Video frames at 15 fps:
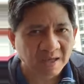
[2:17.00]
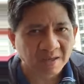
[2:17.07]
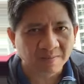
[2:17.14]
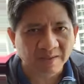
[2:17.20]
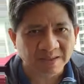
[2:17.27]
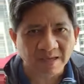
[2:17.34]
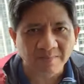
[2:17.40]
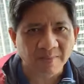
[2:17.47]

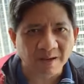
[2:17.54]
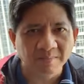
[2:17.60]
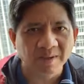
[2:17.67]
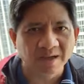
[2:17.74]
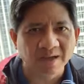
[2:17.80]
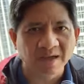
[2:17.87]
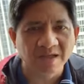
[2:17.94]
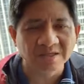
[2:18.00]
iba't ibang
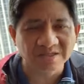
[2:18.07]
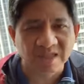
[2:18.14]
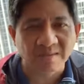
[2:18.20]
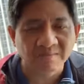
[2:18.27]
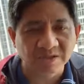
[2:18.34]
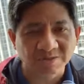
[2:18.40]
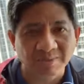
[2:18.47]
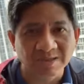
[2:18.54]
mga
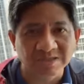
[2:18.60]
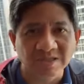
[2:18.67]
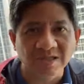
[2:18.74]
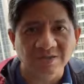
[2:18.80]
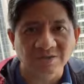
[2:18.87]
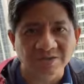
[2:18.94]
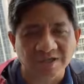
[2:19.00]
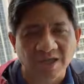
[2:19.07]
establishments
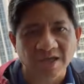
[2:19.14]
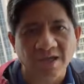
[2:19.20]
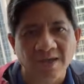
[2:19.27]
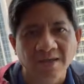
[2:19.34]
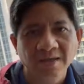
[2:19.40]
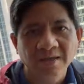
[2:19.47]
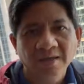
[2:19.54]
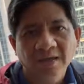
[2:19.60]
dito
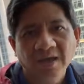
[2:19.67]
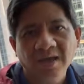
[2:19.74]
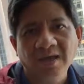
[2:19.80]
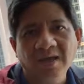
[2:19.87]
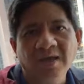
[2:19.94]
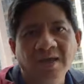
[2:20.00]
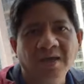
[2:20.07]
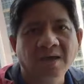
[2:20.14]
sa
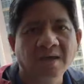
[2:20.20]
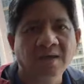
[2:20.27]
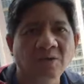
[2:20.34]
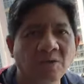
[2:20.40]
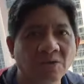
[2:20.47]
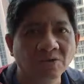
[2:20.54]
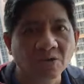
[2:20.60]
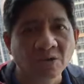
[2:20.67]
uh,
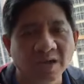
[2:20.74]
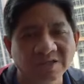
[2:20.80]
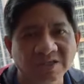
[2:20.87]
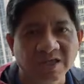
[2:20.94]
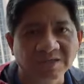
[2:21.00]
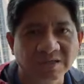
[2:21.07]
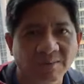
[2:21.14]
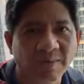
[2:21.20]
Hong Kong at
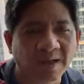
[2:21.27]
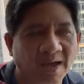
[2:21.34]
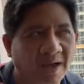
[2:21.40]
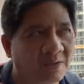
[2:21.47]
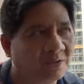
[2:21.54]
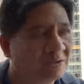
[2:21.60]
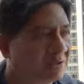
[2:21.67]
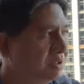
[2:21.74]
saka sa
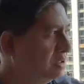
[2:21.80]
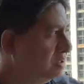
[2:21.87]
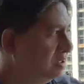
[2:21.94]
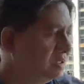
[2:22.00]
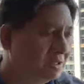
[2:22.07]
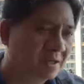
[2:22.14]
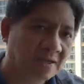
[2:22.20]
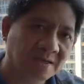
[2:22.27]
Macau.
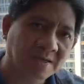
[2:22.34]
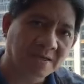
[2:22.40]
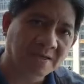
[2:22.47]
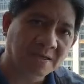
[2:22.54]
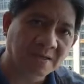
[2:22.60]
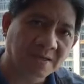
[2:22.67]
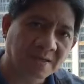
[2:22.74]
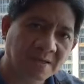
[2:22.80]

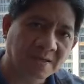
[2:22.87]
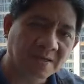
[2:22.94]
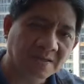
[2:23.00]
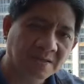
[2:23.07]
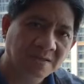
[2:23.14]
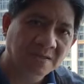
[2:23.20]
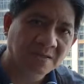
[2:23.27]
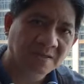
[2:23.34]
Uh,
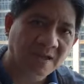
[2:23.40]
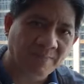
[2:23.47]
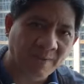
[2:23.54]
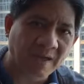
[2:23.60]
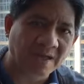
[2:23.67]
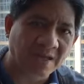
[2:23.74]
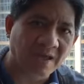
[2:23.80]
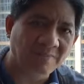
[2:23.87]

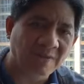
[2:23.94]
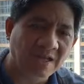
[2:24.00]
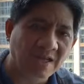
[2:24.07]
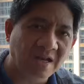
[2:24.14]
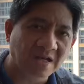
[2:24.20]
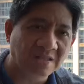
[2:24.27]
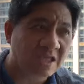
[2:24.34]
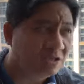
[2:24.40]
napakarami
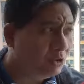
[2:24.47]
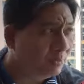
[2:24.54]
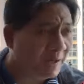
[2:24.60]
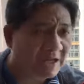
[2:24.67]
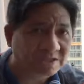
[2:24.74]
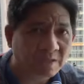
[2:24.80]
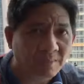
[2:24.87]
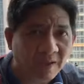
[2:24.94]
nila. Dito
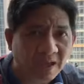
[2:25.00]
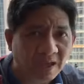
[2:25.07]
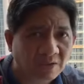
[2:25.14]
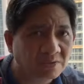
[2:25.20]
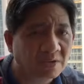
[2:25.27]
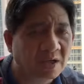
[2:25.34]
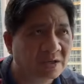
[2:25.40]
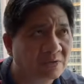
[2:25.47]
pala sa
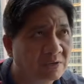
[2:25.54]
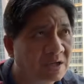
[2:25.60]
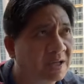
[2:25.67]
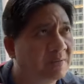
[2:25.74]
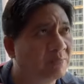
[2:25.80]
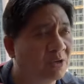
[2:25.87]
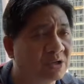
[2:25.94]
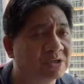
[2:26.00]
Macau, ano na
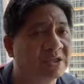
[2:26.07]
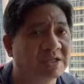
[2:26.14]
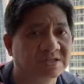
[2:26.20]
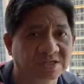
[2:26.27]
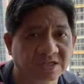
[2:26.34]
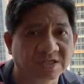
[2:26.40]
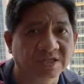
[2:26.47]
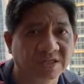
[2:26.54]
eh, more than
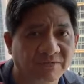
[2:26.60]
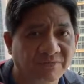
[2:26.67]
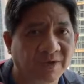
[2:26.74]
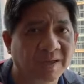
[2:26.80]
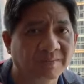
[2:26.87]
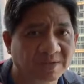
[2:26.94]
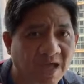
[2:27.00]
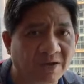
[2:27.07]

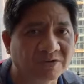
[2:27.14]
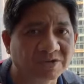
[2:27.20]
35,000